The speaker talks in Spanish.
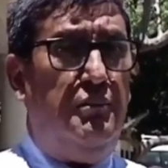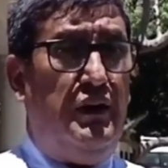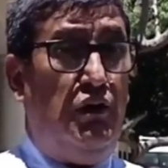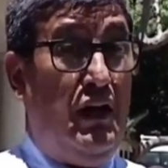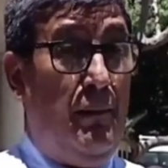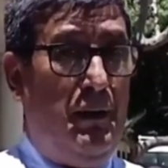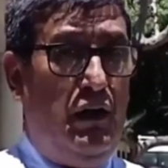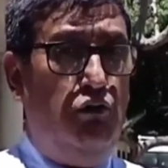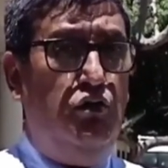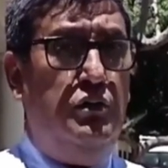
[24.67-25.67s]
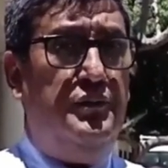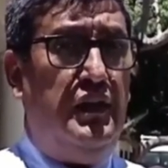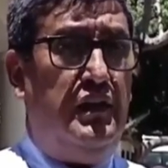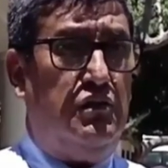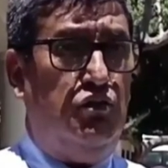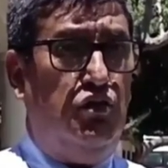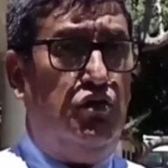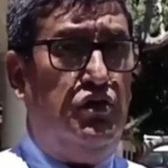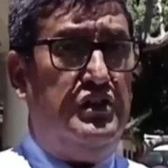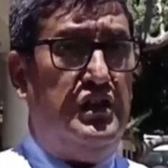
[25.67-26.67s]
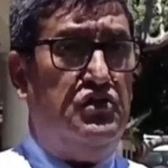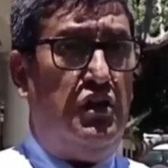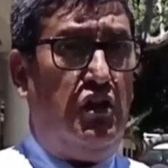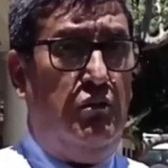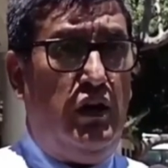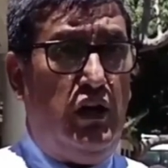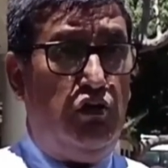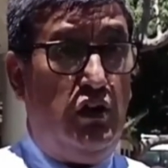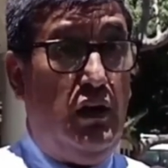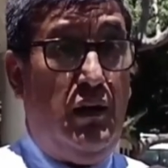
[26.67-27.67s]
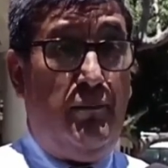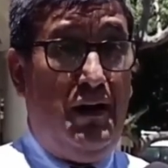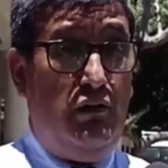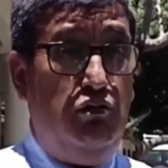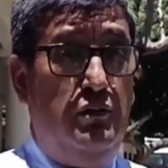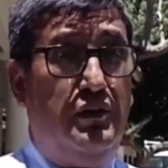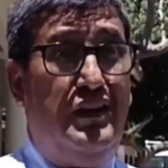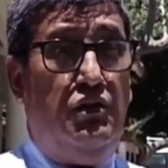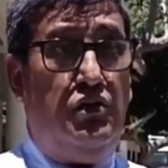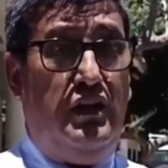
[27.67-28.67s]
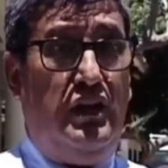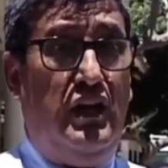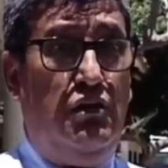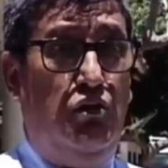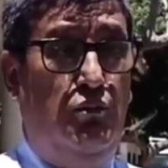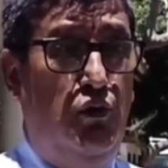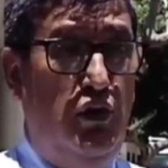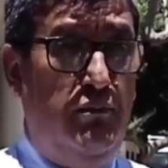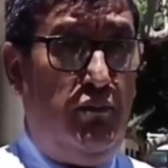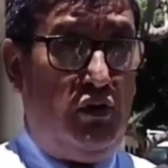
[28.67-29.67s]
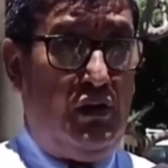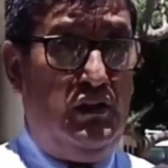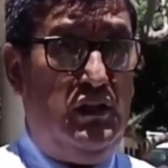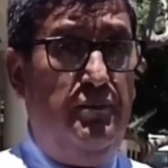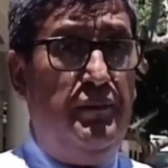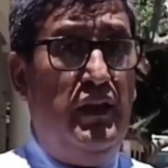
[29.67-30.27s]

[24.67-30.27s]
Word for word: pero la aplaudo de la reunión donde se hizo la convocatoria, la aplaudo, creo que es algo muy importante.